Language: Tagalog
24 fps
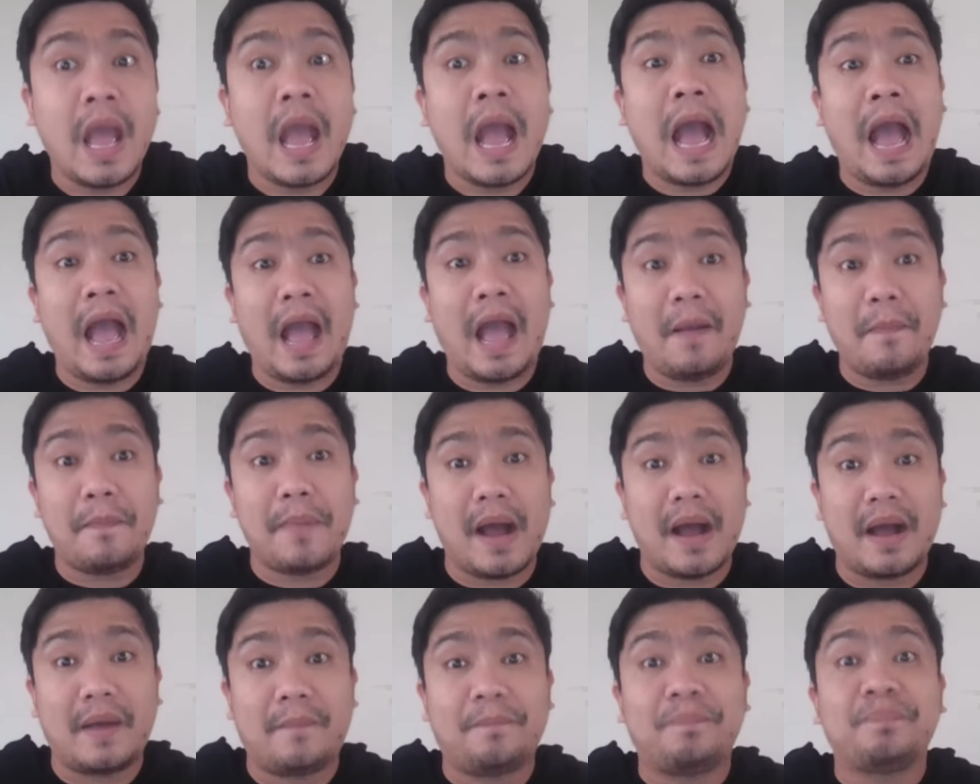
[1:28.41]

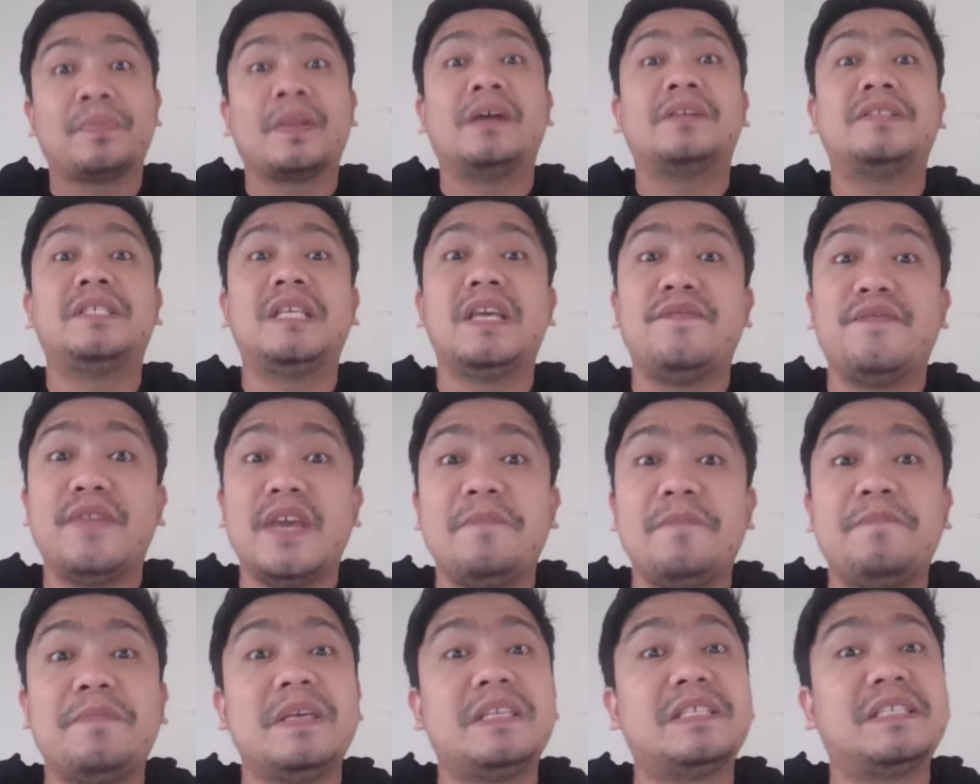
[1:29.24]
Habang si
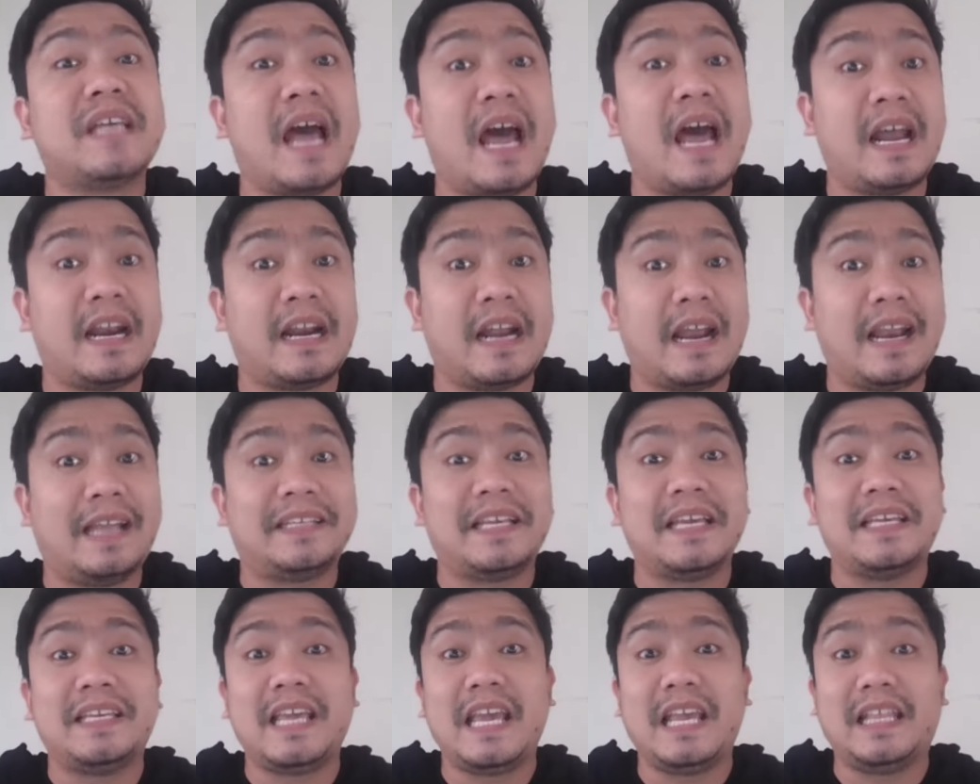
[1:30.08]
VP Sara,
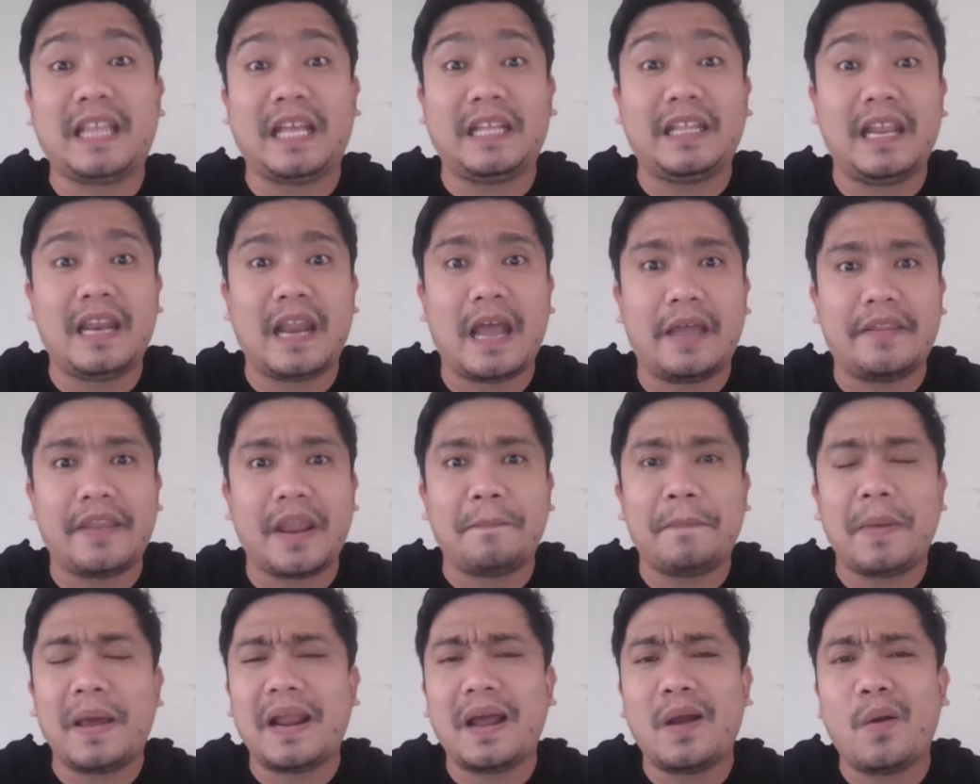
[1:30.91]
nakikita nila na
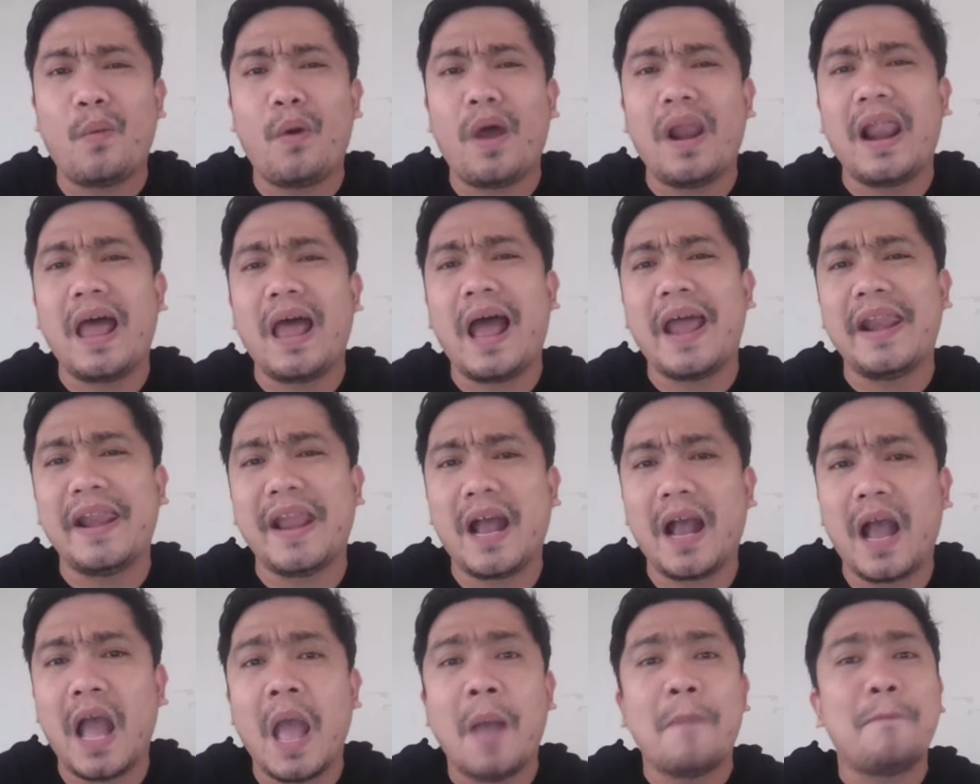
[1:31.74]
parang wala
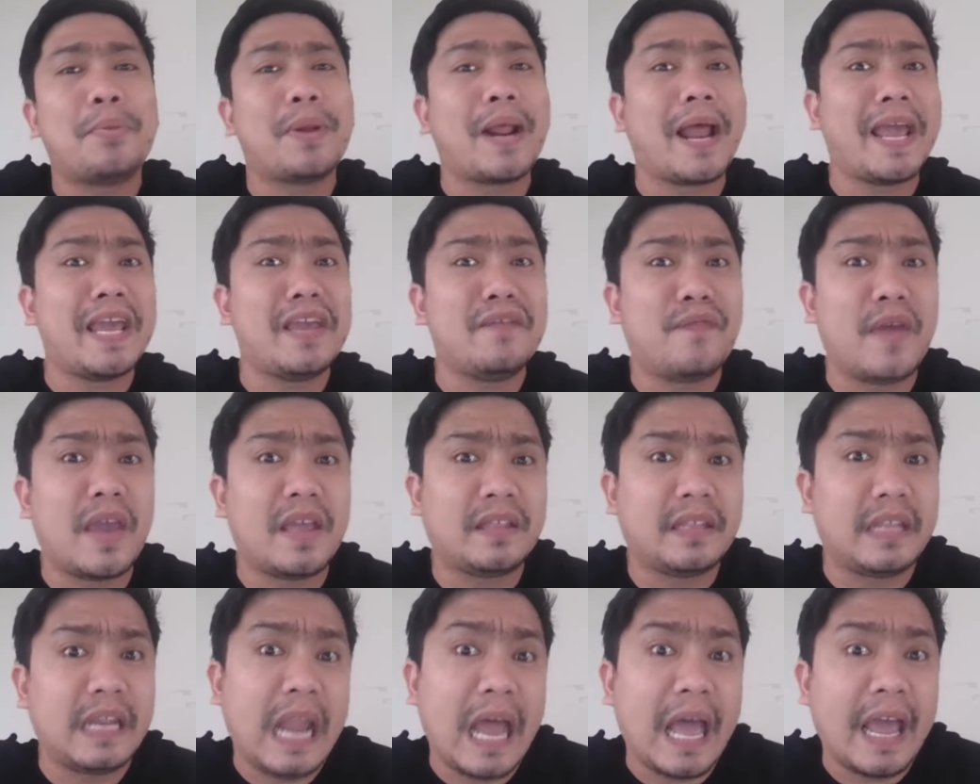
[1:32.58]
ng
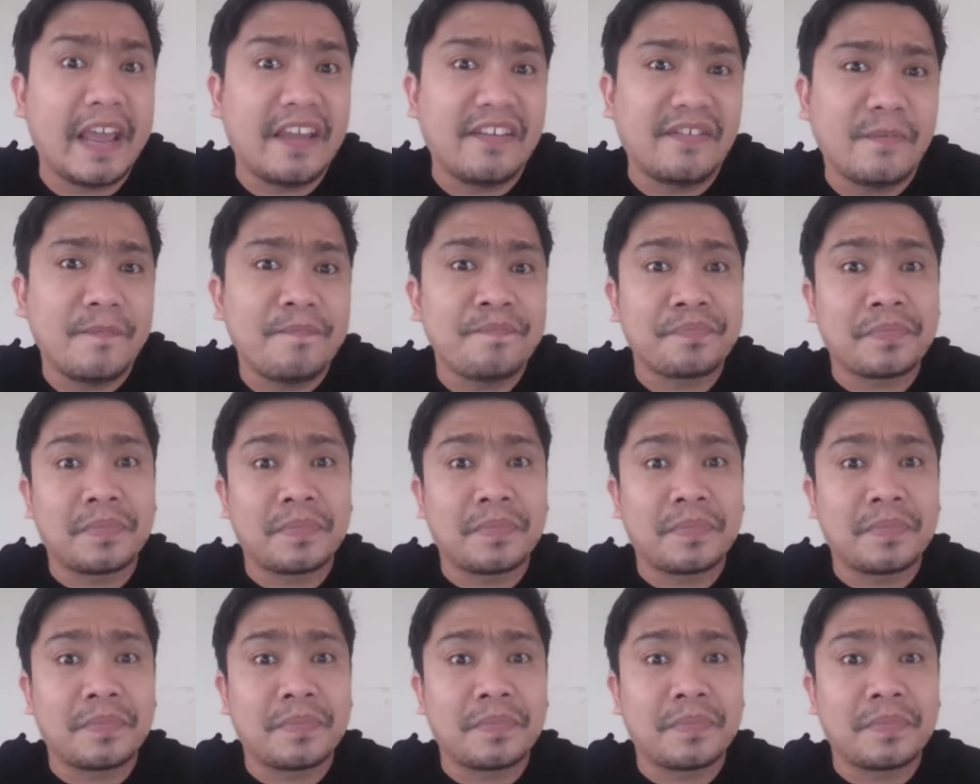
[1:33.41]
private life,